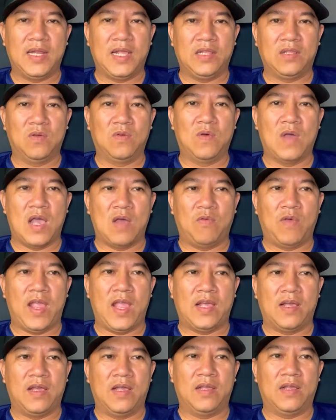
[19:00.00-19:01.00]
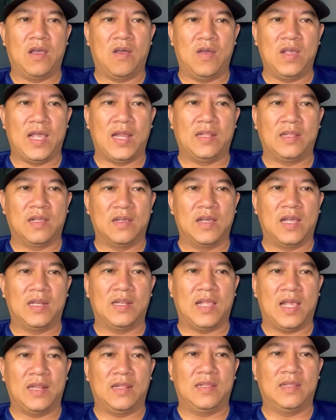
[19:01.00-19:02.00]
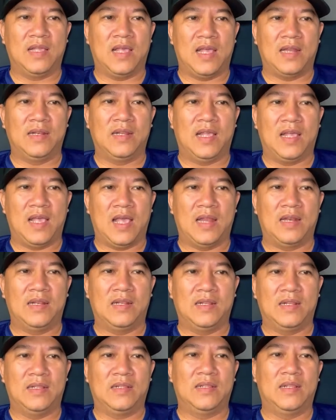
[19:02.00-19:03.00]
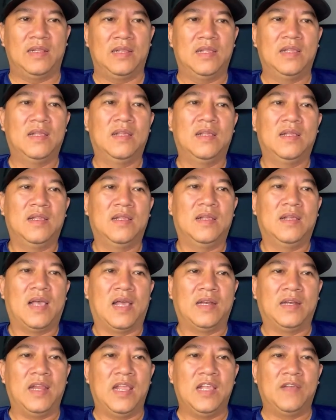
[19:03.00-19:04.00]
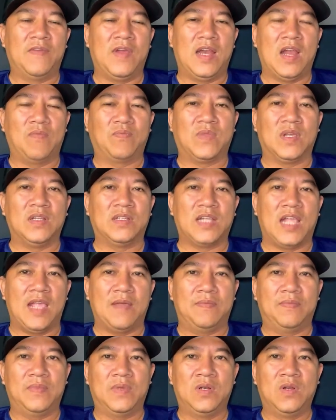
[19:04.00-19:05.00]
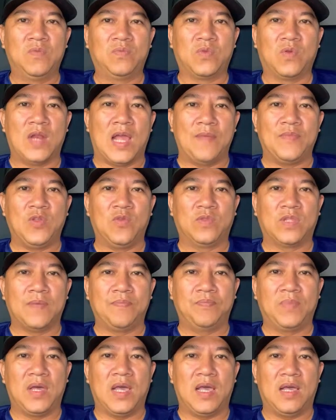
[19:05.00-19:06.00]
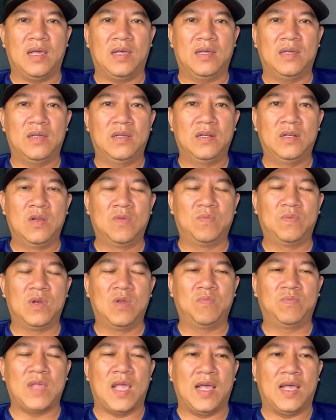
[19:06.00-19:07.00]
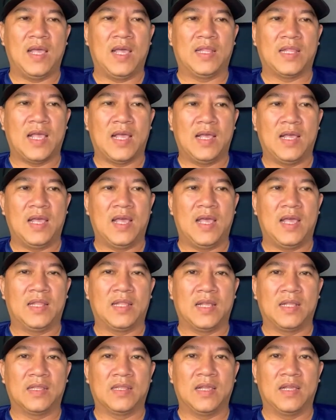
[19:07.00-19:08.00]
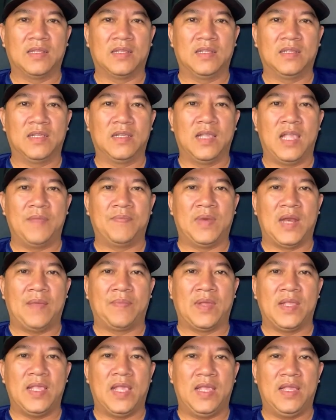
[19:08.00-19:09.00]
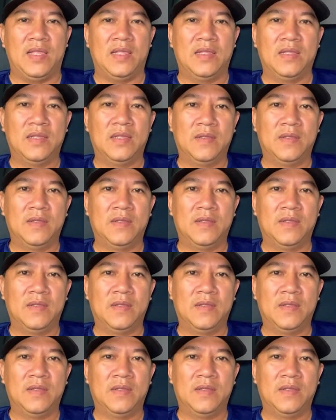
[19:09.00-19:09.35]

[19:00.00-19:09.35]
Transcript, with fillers: này tôi quá quen rồi hỏi anh thử anh anh anh anh, anh anh điền vlog thử xem lúc tôi làm youtube á lúc lúc thằng à, à, thằng thằng thằng thằng thằng hiệp nó làm cái gì